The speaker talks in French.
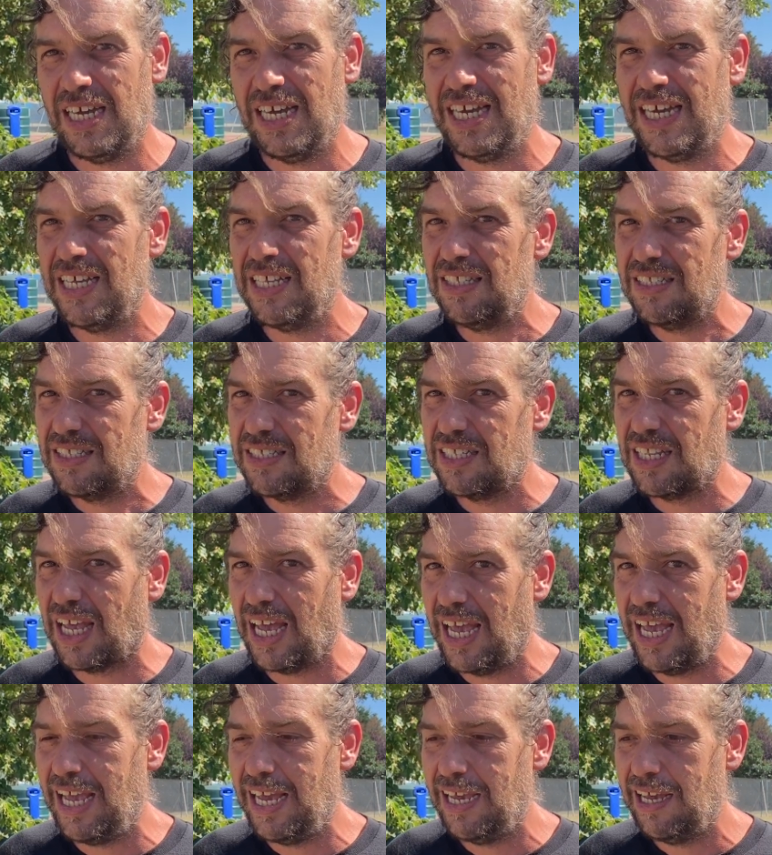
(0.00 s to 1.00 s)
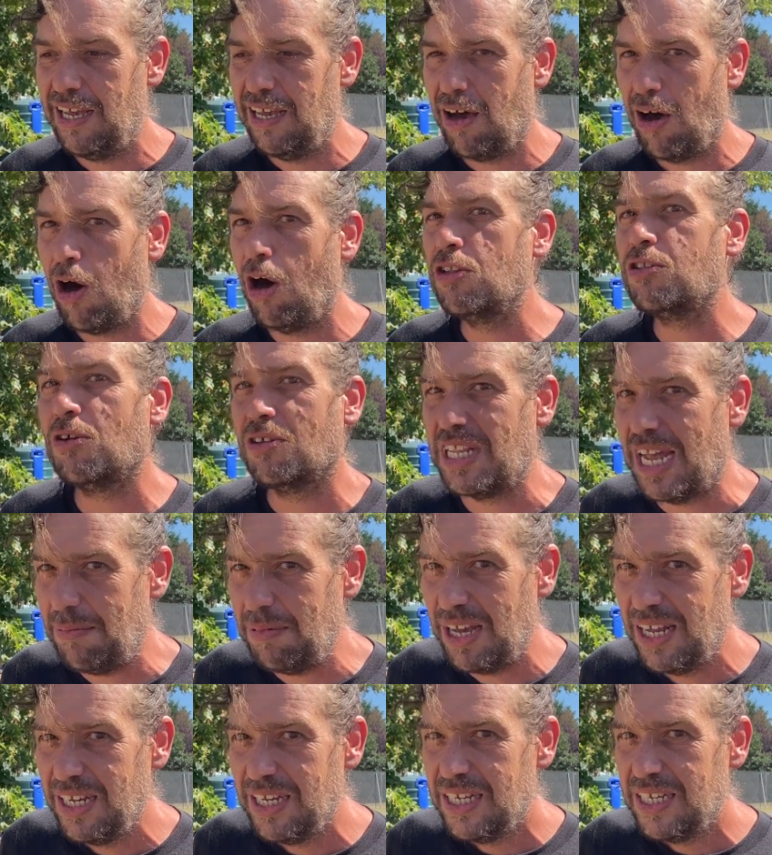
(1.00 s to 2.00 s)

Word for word: est très entendable